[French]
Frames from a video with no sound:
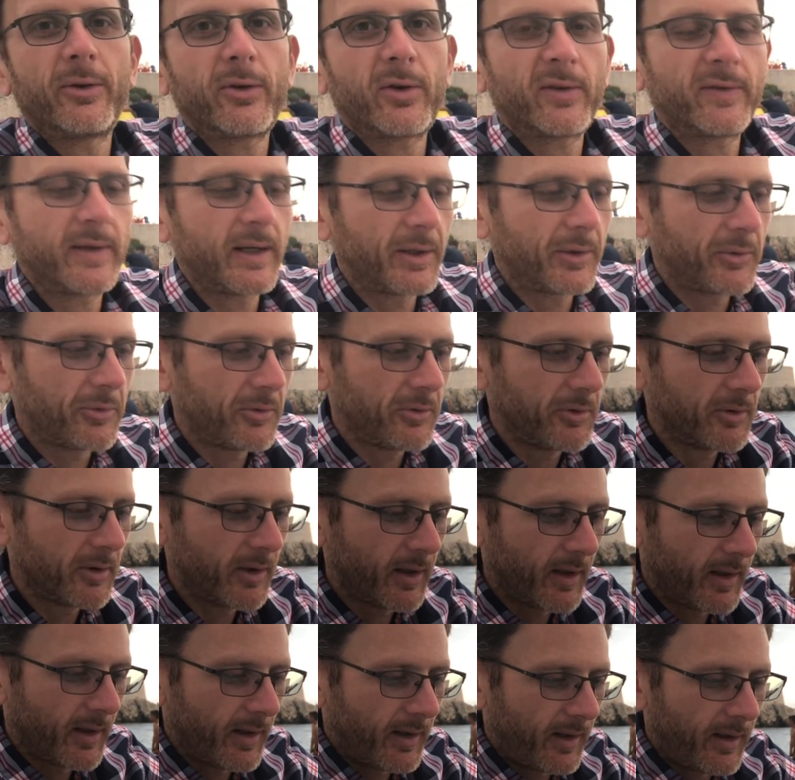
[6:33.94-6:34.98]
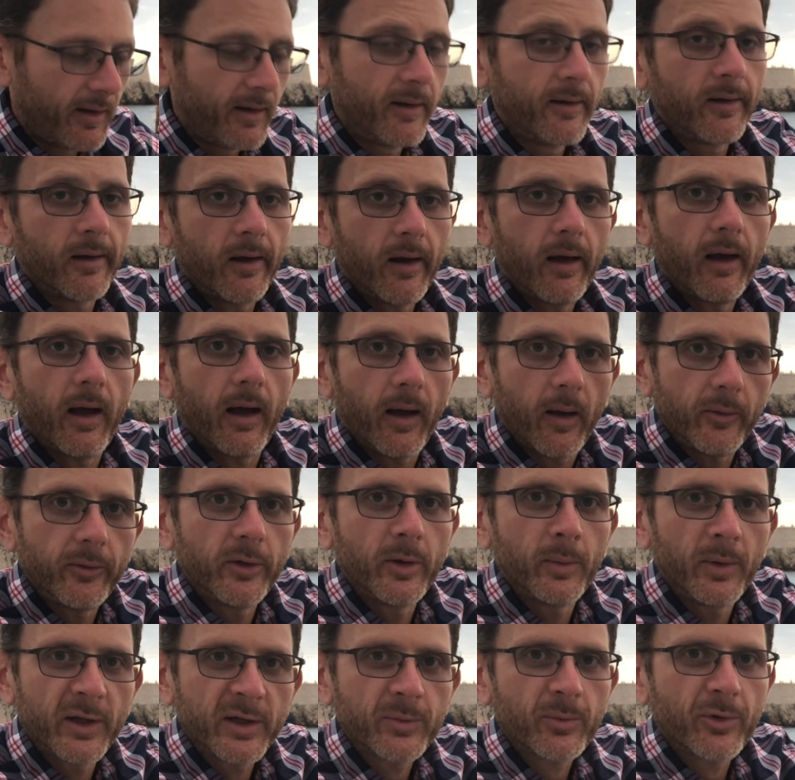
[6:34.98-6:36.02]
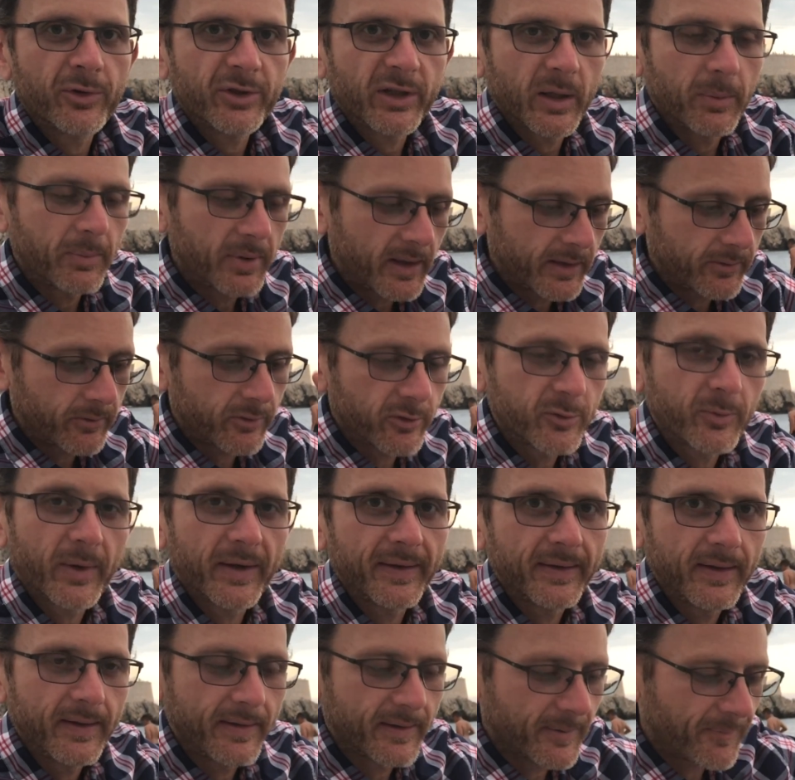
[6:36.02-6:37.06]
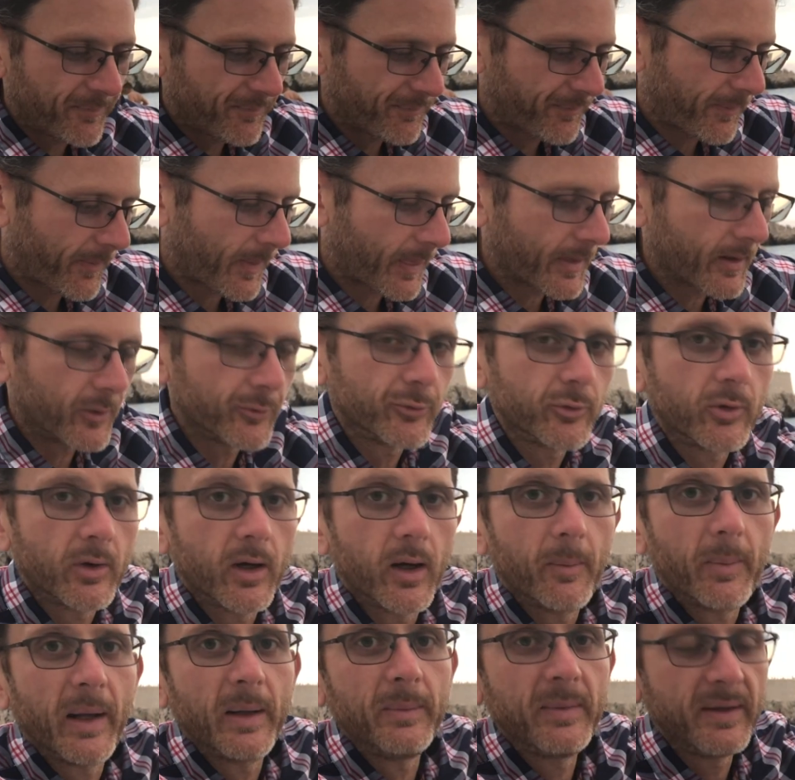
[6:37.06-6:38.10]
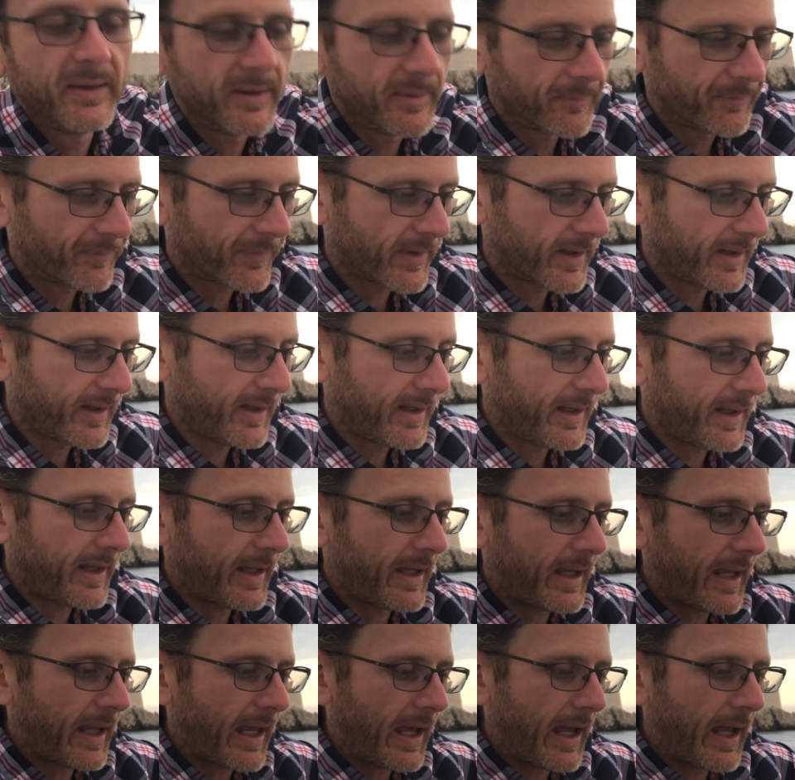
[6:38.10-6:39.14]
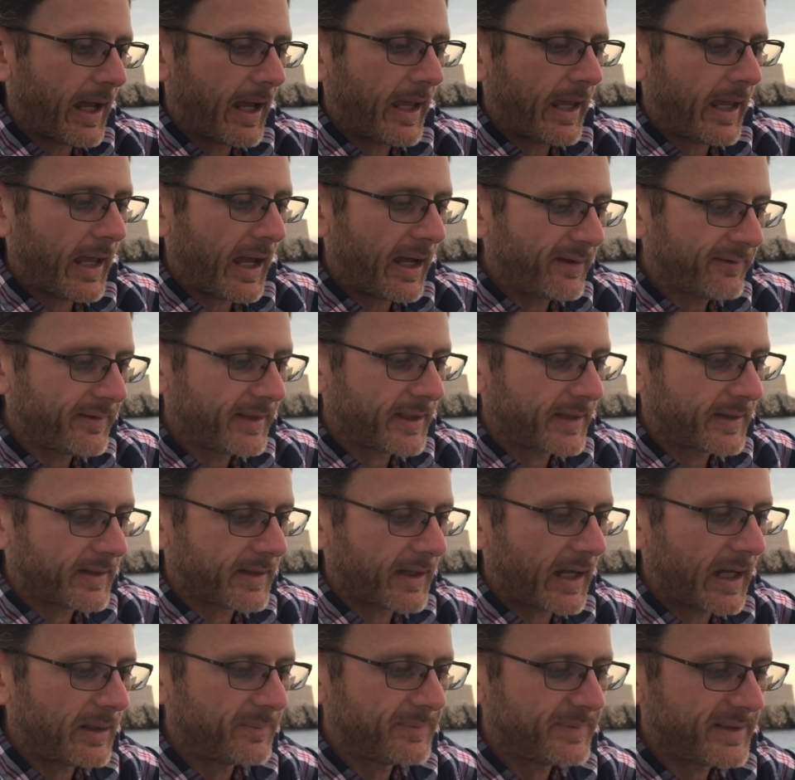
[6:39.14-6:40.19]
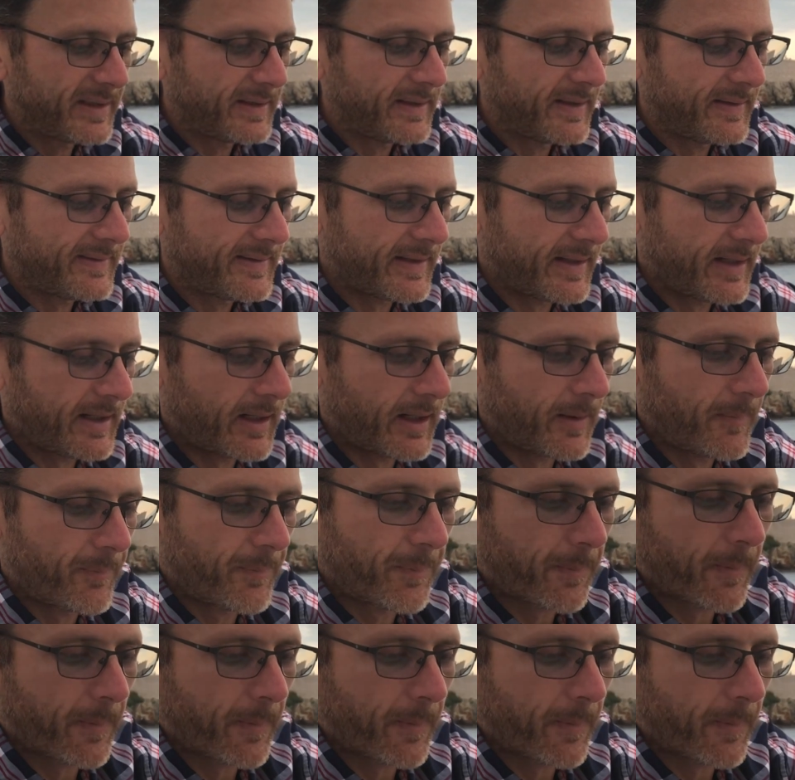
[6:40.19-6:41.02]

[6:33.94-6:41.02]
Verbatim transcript: encore vaincu. Demain, je mangerai pas, donc je précise. Hein. En tout cas, pas le midi avec un petit dessert